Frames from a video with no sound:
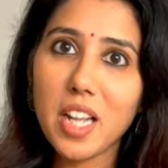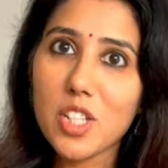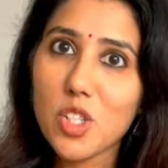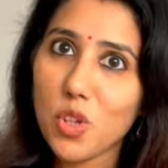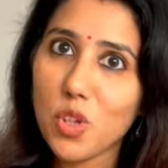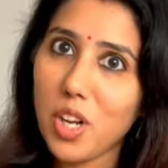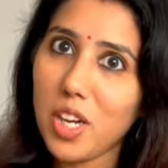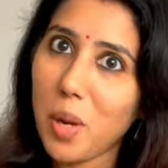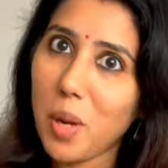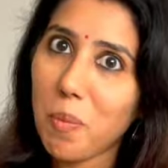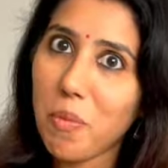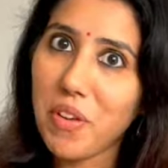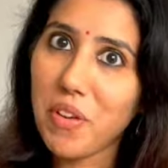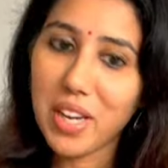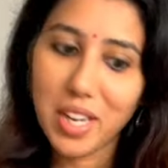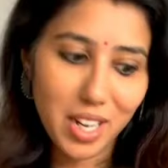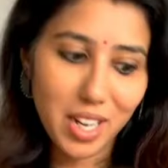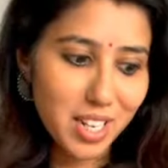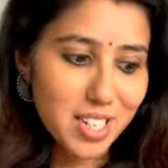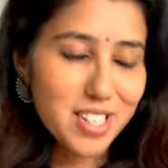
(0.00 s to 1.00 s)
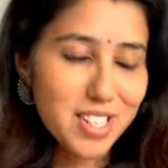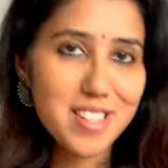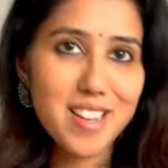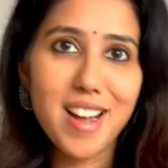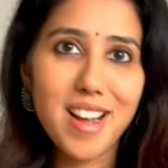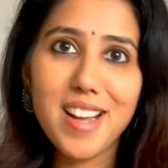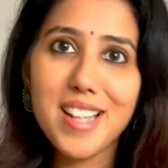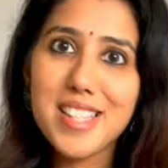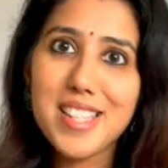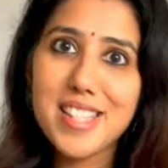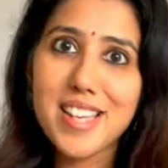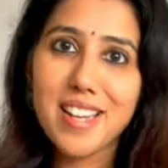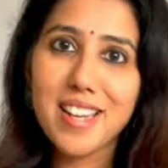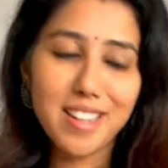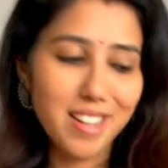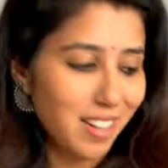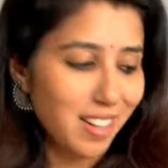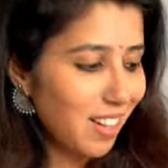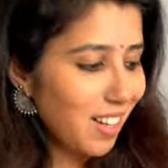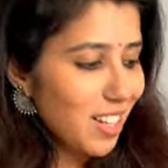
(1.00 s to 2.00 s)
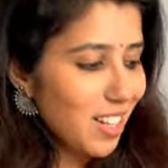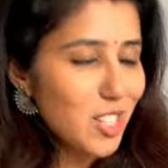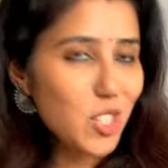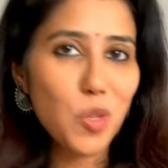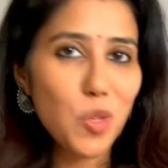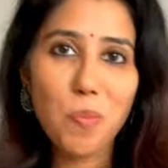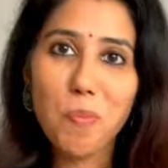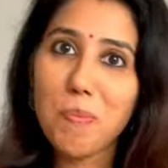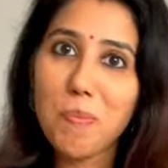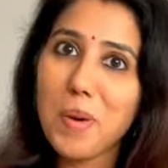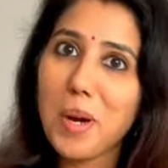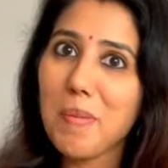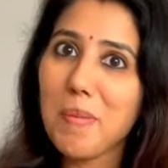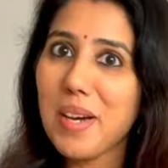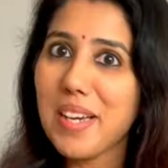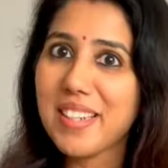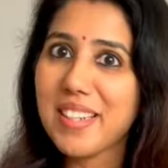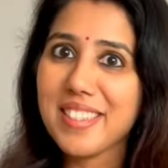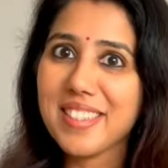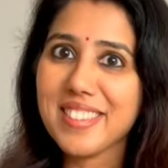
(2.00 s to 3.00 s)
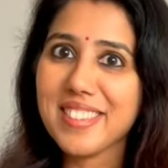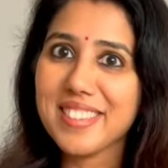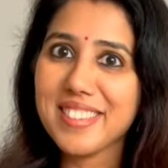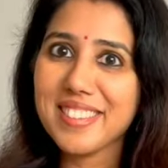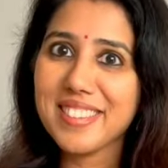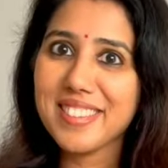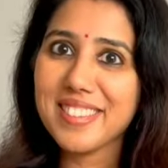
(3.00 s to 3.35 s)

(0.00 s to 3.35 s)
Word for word: தான் சொன்னால் நம்புவீங்களா சான்ஸே இல்லைல்ல சூப்பராக இருக்குது